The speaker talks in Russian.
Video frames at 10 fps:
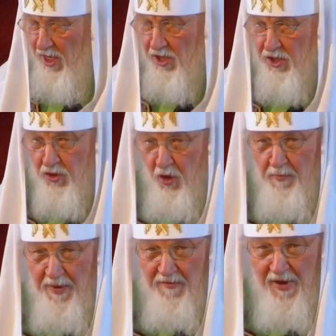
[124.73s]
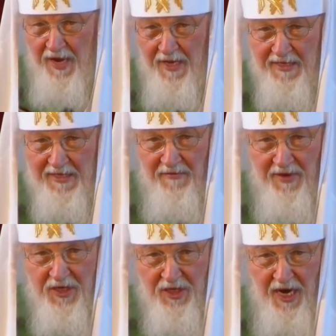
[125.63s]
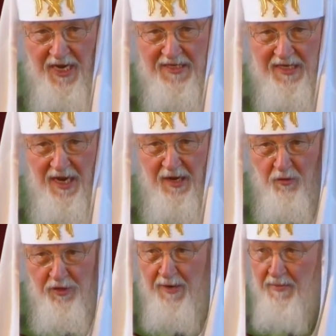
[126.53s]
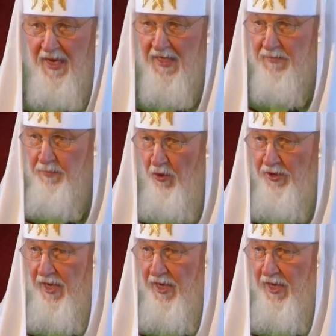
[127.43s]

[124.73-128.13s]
что повелел совершать людям Господь